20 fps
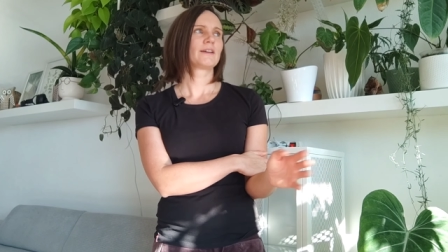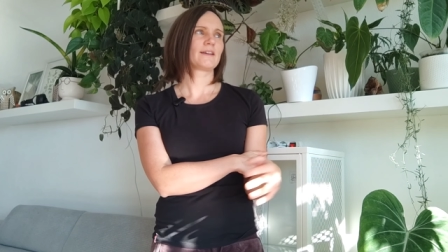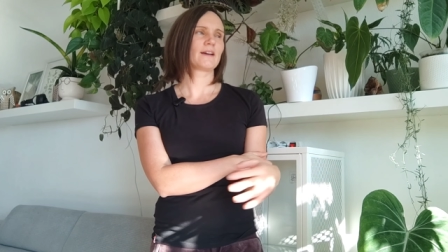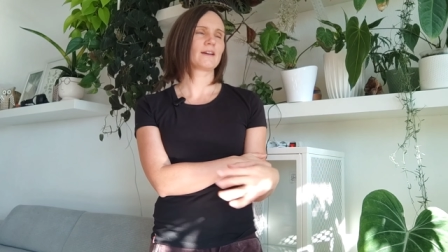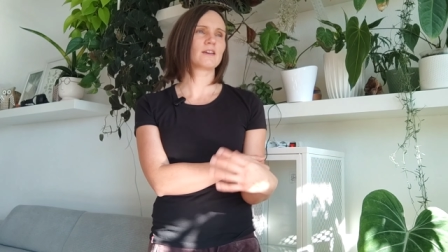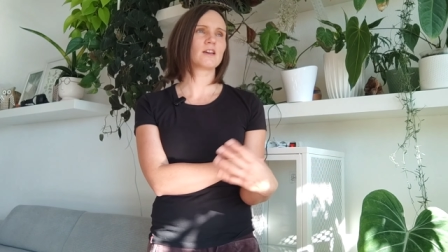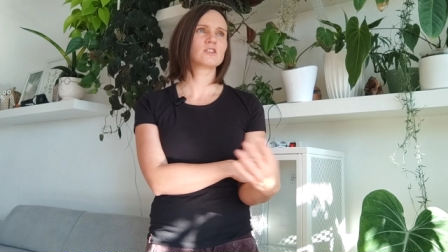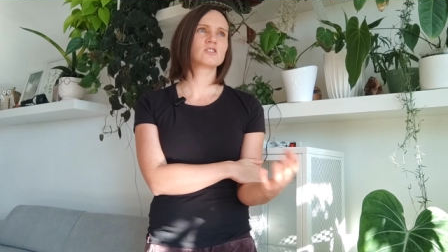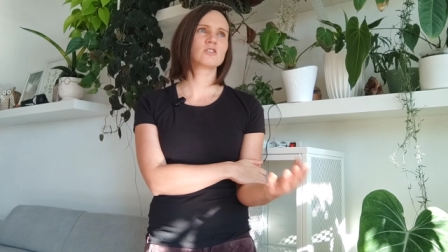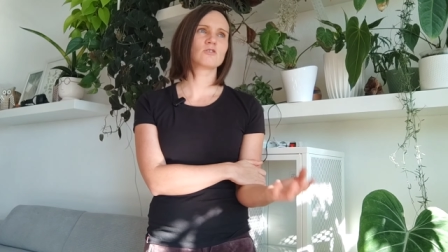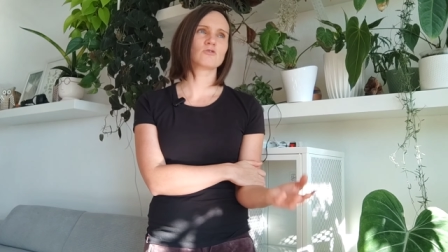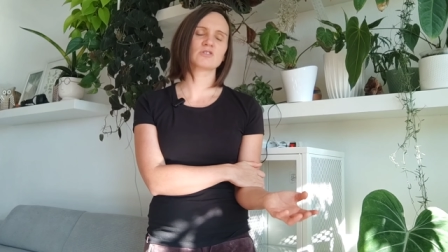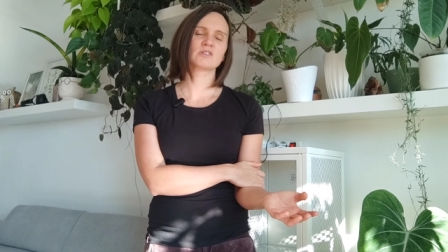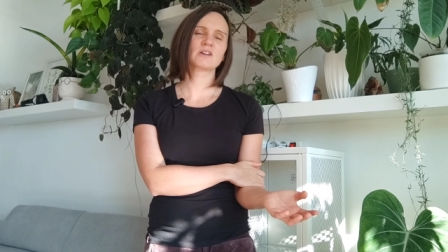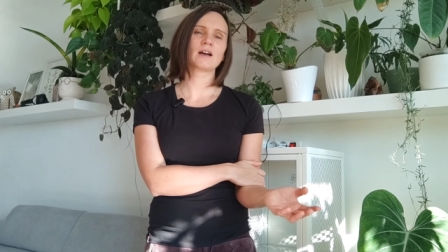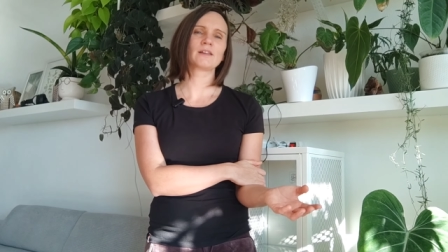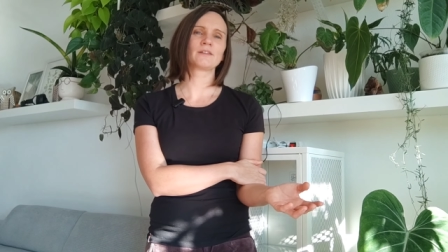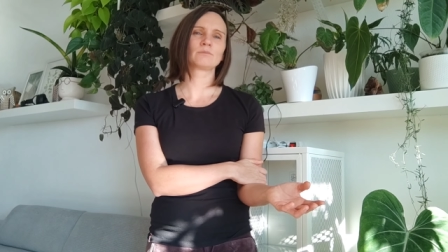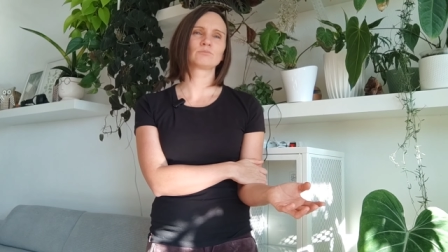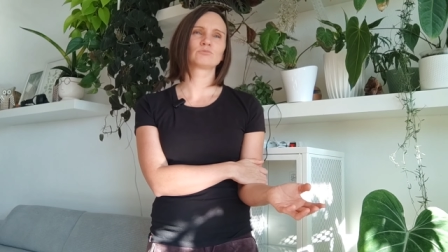jak ja się
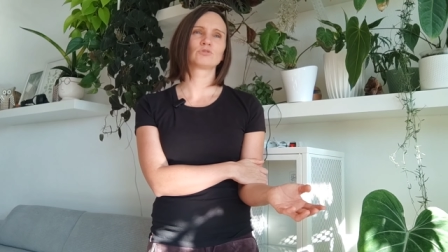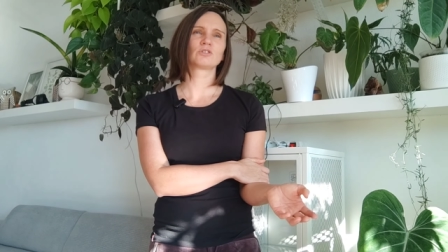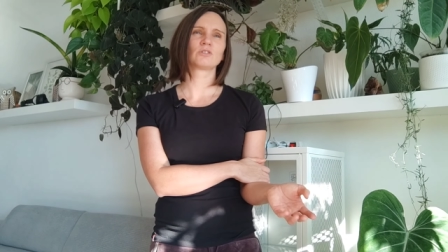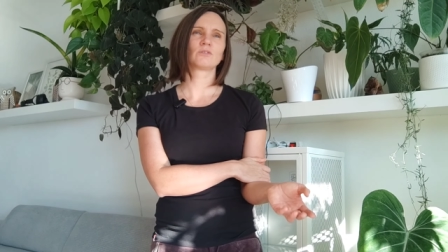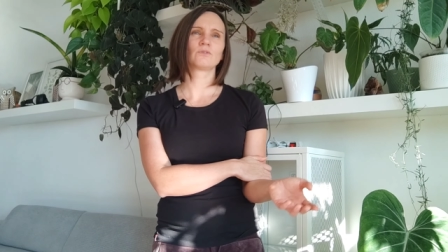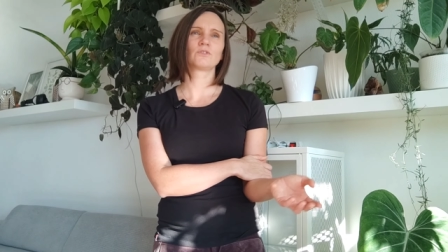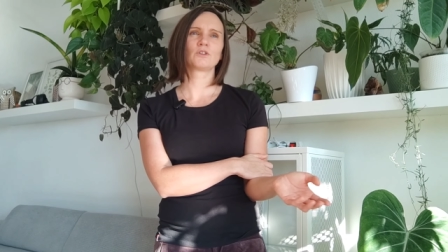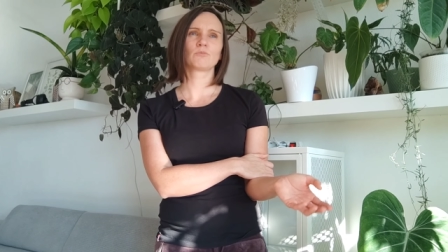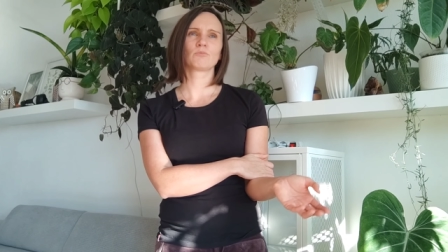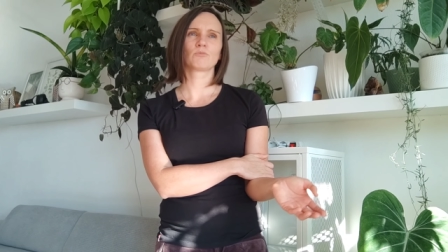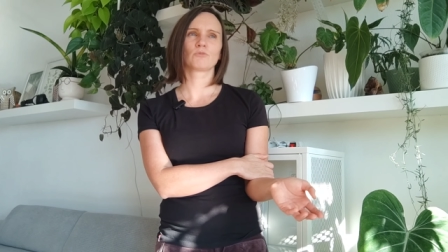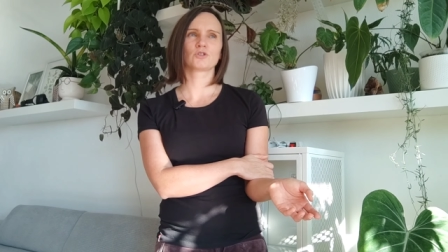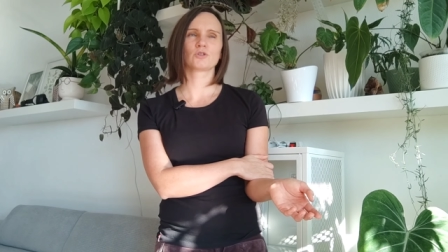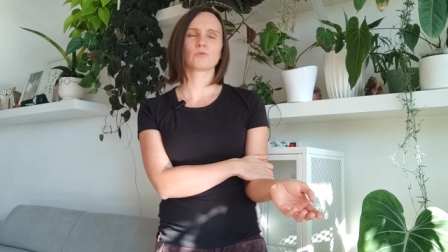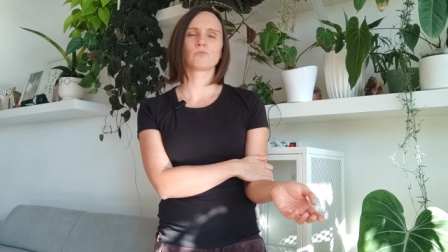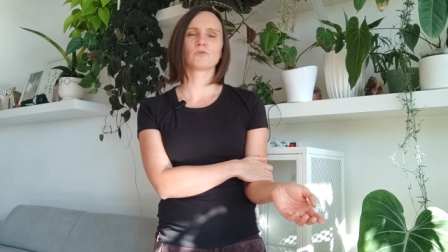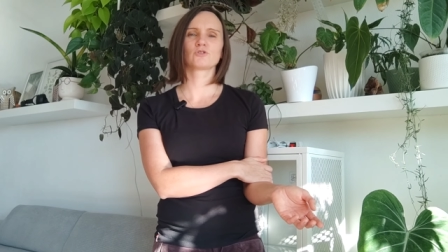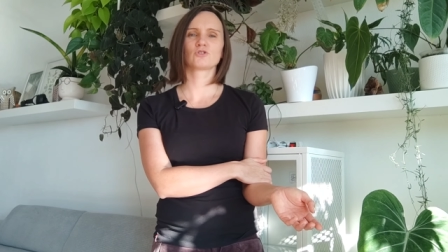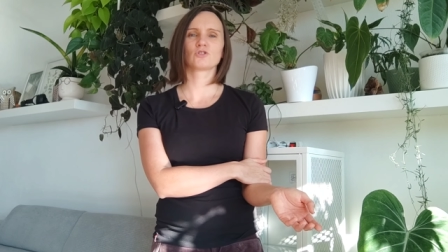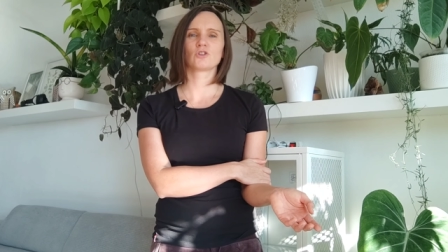rozgadam, to ten film
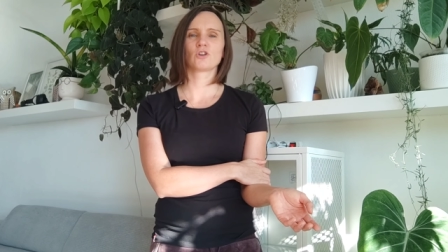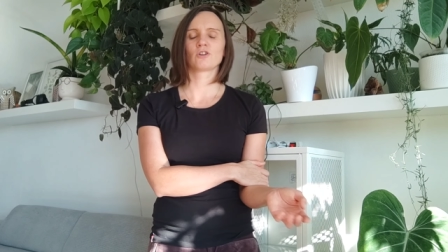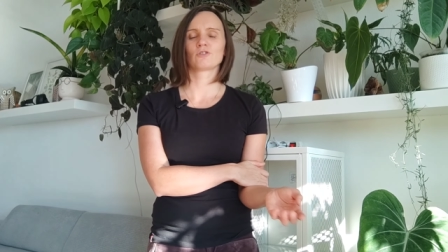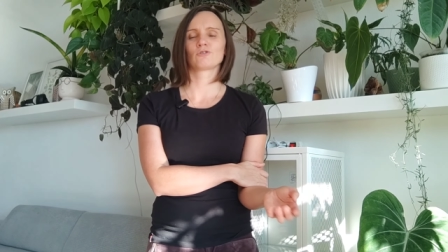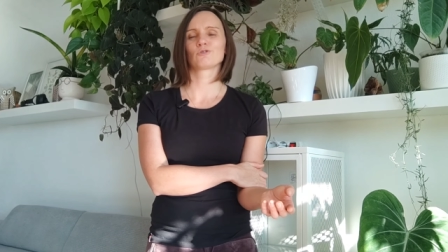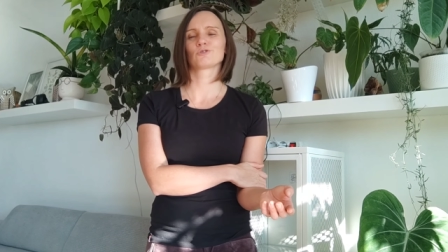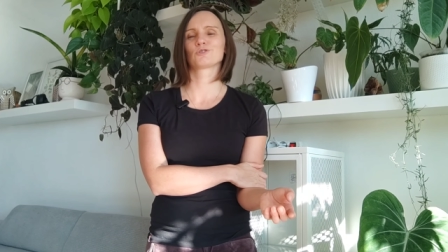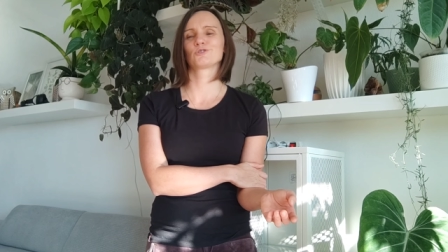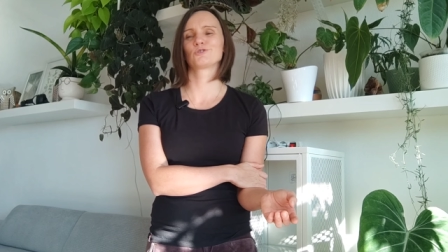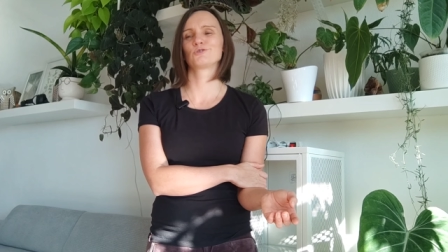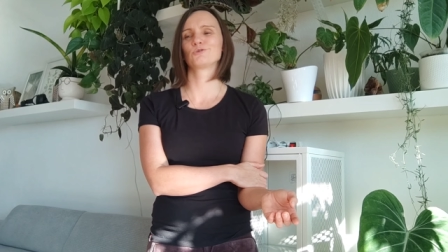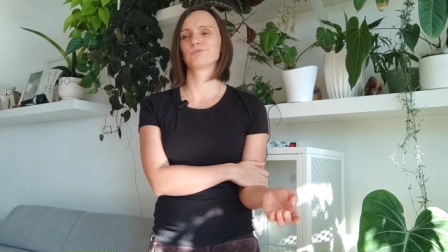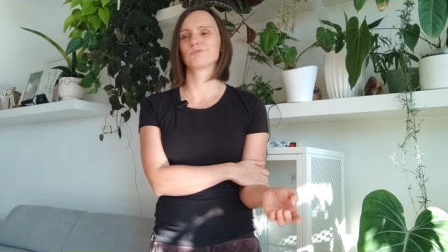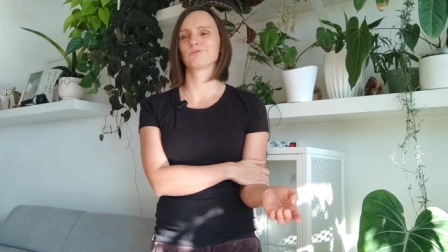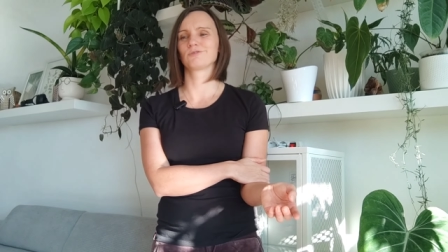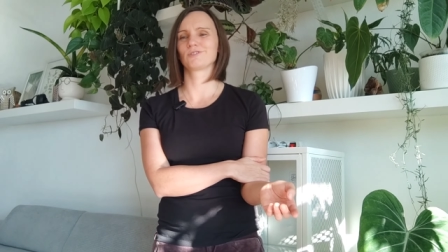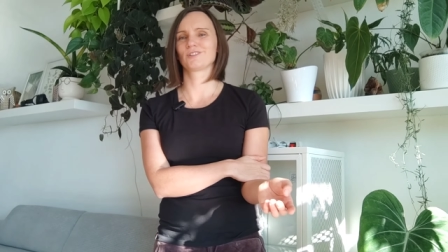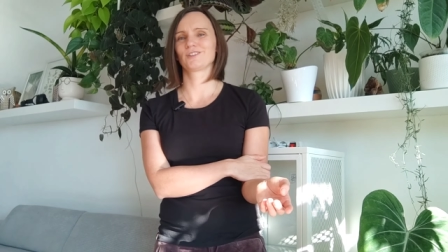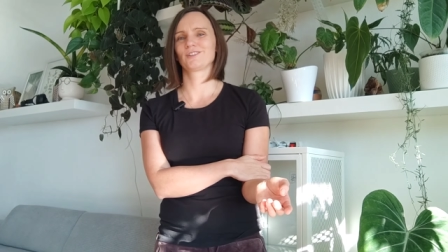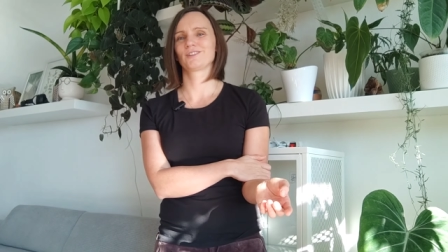może być e, dosyć
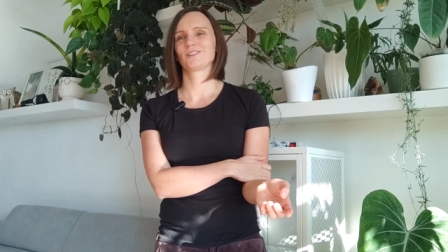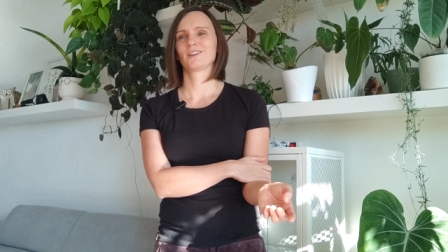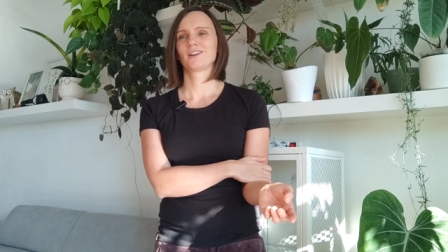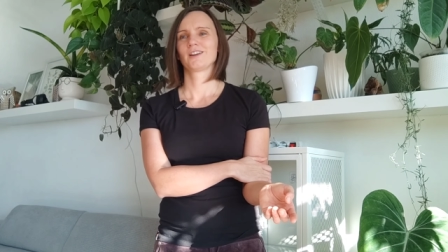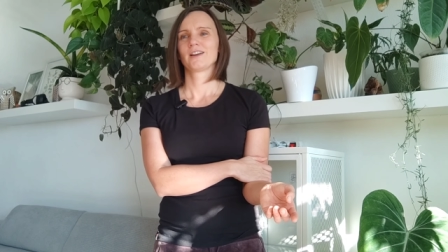długi.